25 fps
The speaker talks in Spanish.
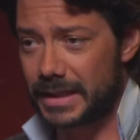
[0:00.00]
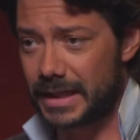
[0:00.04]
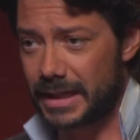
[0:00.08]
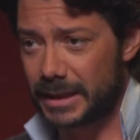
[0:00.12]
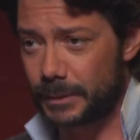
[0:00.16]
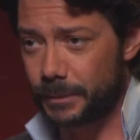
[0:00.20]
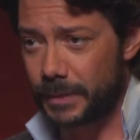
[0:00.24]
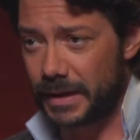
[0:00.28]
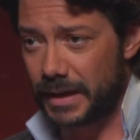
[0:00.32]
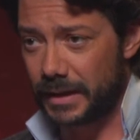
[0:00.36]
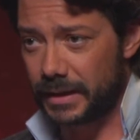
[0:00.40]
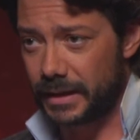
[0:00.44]

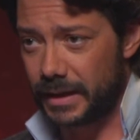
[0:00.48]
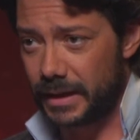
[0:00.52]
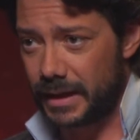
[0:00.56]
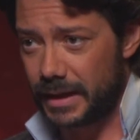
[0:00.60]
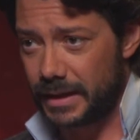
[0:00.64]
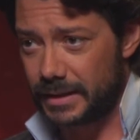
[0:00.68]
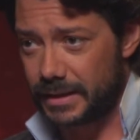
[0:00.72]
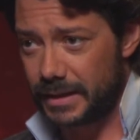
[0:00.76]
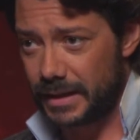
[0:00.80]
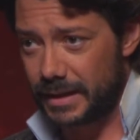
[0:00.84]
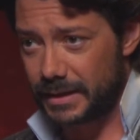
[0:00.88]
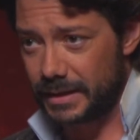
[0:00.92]
las
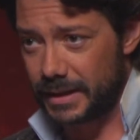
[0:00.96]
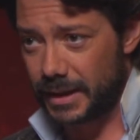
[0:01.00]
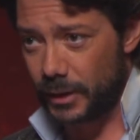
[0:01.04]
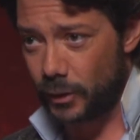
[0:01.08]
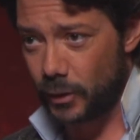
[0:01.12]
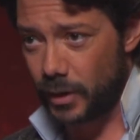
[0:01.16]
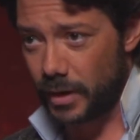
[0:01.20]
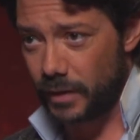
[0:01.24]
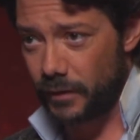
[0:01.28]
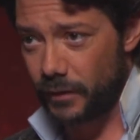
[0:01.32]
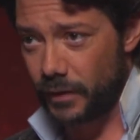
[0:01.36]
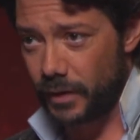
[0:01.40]
parcelas de las que
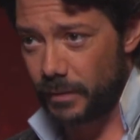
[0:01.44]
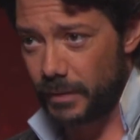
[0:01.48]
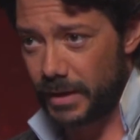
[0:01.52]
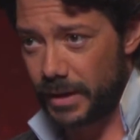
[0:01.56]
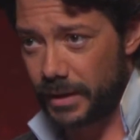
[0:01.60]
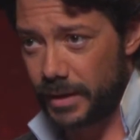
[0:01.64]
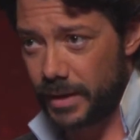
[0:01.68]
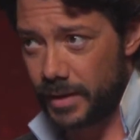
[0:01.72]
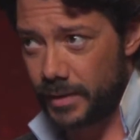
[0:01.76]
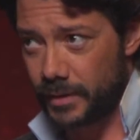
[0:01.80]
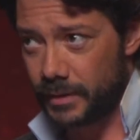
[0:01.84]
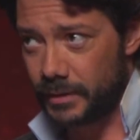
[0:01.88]
no hay
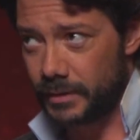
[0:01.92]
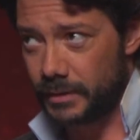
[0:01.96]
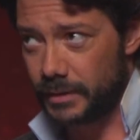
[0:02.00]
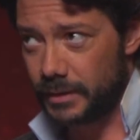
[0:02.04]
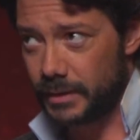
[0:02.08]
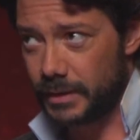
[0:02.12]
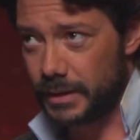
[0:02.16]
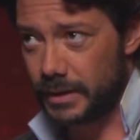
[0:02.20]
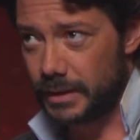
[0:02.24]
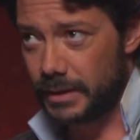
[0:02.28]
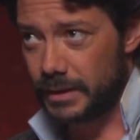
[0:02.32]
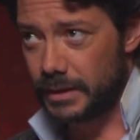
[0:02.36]
información,
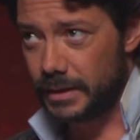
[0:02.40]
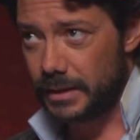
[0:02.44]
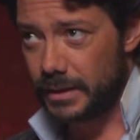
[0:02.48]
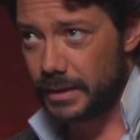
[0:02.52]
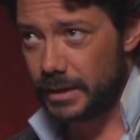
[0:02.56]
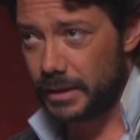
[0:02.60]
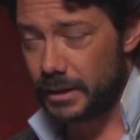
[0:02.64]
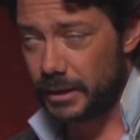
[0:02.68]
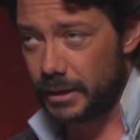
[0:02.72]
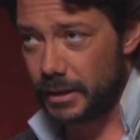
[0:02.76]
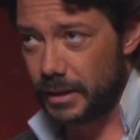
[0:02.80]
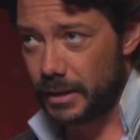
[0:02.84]

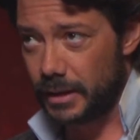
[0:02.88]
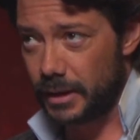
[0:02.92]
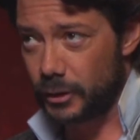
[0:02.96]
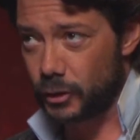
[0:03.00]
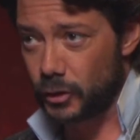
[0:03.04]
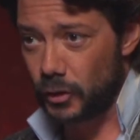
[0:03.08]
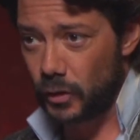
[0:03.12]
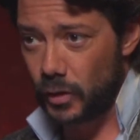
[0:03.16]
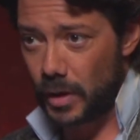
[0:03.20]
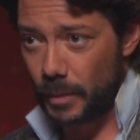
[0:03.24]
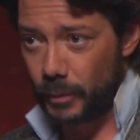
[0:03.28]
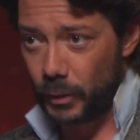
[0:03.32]

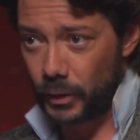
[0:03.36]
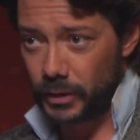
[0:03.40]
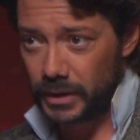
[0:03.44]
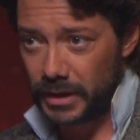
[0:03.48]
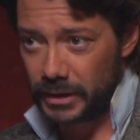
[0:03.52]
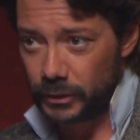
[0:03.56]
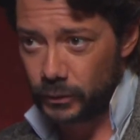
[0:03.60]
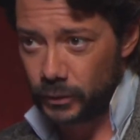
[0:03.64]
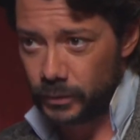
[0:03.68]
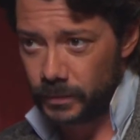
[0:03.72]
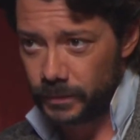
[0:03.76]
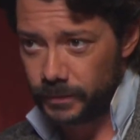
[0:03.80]
eso lo
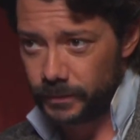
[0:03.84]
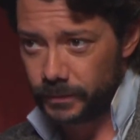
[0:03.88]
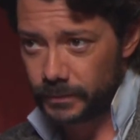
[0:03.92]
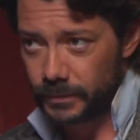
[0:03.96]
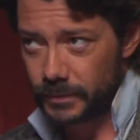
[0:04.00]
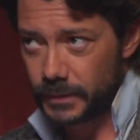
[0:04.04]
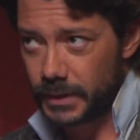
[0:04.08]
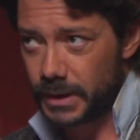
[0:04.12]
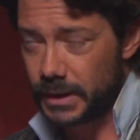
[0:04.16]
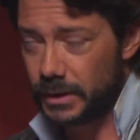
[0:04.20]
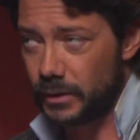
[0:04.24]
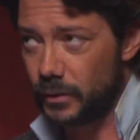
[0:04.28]
aportas tú,
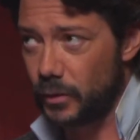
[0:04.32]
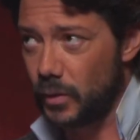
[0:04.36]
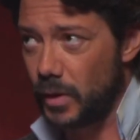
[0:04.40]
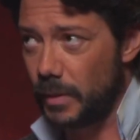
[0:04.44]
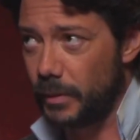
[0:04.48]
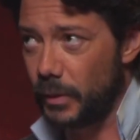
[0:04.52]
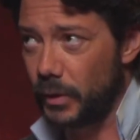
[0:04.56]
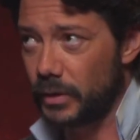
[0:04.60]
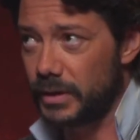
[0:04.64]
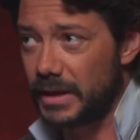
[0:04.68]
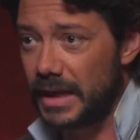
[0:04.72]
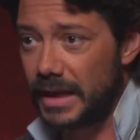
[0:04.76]
lo
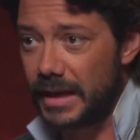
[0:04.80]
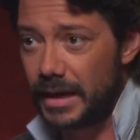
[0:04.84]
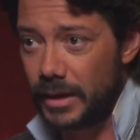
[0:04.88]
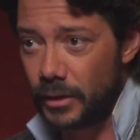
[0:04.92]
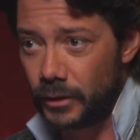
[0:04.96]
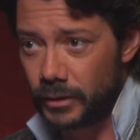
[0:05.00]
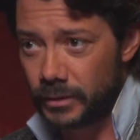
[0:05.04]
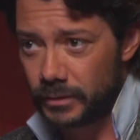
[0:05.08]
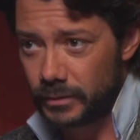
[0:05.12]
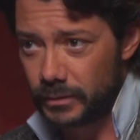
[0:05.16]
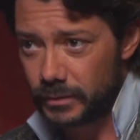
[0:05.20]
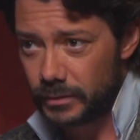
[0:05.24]
aporta
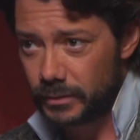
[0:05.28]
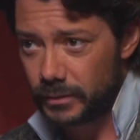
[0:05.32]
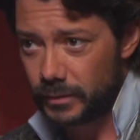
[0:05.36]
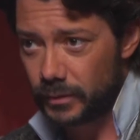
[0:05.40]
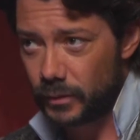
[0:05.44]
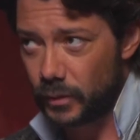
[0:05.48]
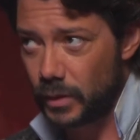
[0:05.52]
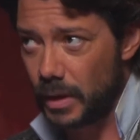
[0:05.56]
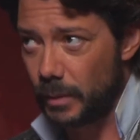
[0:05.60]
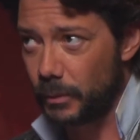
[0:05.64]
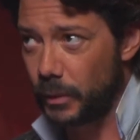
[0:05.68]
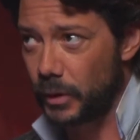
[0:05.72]
guión,
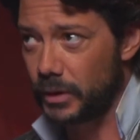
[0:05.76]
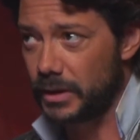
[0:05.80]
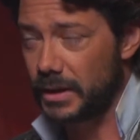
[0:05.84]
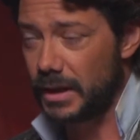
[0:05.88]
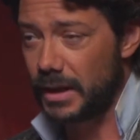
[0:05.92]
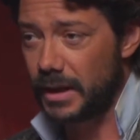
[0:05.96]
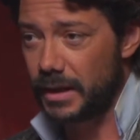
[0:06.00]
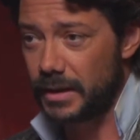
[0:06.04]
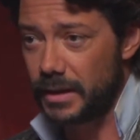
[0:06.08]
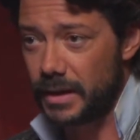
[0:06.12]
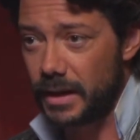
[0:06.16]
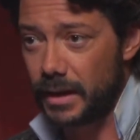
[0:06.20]
lo
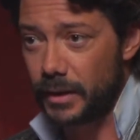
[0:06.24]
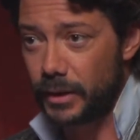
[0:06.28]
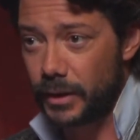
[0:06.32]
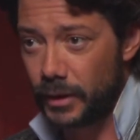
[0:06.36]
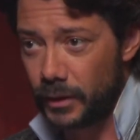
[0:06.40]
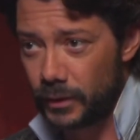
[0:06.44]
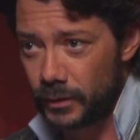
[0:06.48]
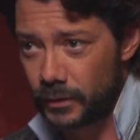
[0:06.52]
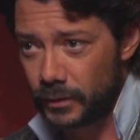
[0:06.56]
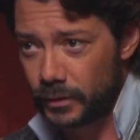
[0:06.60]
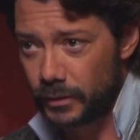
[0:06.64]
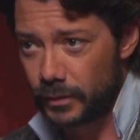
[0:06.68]
aporta
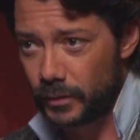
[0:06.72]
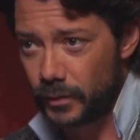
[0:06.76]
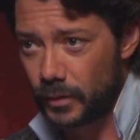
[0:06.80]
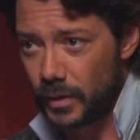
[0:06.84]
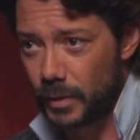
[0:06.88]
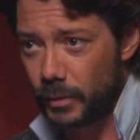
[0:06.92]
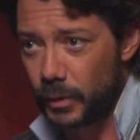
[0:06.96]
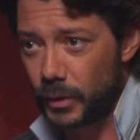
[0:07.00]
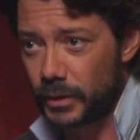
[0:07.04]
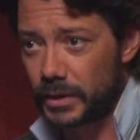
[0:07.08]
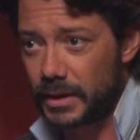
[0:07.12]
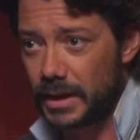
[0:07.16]
dirección,
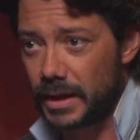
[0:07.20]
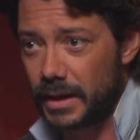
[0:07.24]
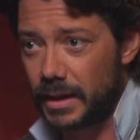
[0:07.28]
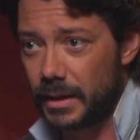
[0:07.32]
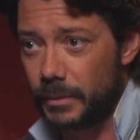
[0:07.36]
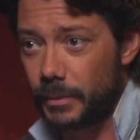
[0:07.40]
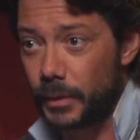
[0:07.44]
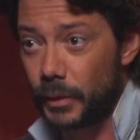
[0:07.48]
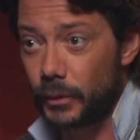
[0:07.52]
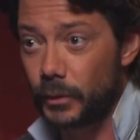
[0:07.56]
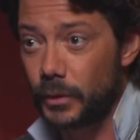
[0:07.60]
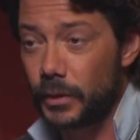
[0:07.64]
lo aporta
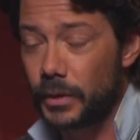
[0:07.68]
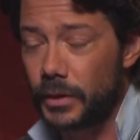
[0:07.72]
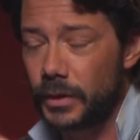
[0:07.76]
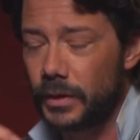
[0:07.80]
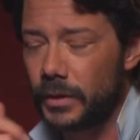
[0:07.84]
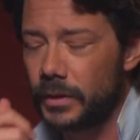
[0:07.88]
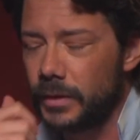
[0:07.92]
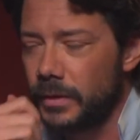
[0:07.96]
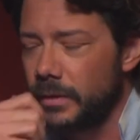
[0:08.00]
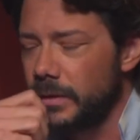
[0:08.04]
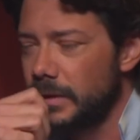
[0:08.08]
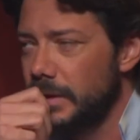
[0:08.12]

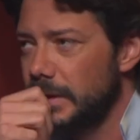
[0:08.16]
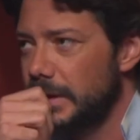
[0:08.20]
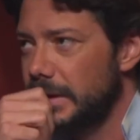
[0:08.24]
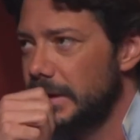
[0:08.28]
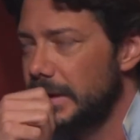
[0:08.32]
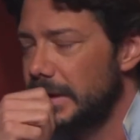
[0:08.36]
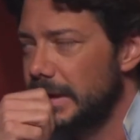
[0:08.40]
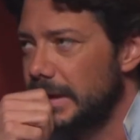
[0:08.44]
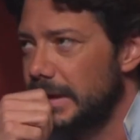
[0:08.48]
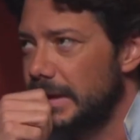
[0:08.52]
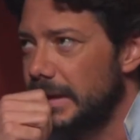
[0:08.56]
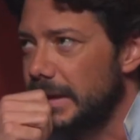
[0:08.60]
producción. ¿no?
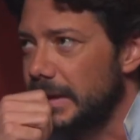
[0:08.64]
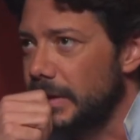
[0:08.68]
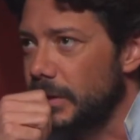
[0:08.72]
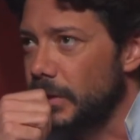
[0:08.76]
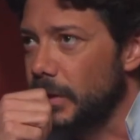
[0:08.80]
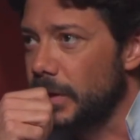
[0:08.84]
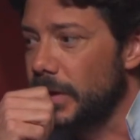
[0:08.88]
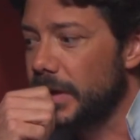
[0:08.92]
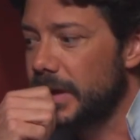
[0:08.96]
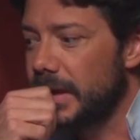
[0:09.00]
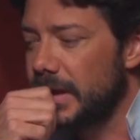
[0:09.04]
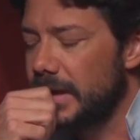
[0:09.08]

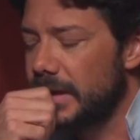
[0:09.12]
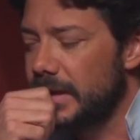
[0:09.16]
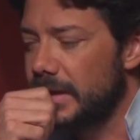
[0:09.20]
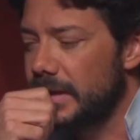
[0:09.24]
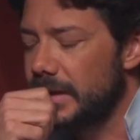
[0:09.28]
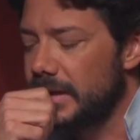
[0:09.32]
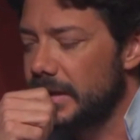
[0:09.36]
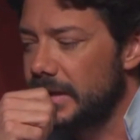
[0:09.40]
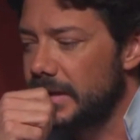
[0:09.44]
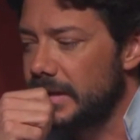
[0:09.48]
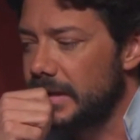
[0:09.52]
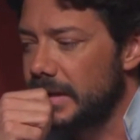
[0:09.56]

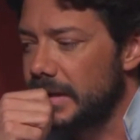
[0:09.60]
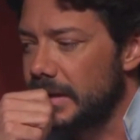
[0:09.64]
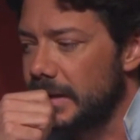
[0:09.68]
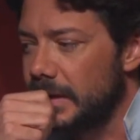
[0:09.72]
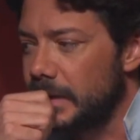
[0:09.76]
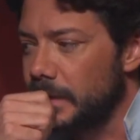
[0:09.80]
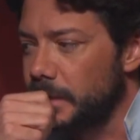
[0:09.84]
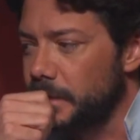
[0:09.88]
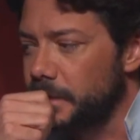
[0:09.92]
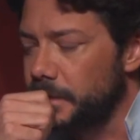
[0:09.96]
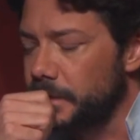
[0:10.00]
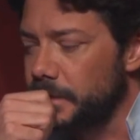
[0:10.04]
Entonces,
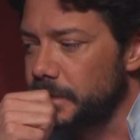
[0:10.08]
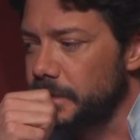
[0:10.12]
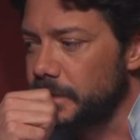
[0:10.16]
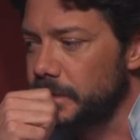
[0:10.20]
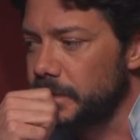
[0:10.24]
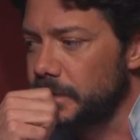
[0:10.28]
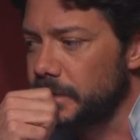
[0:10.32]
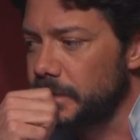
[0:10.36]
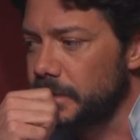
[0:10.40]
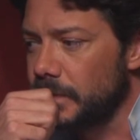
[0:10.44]
em,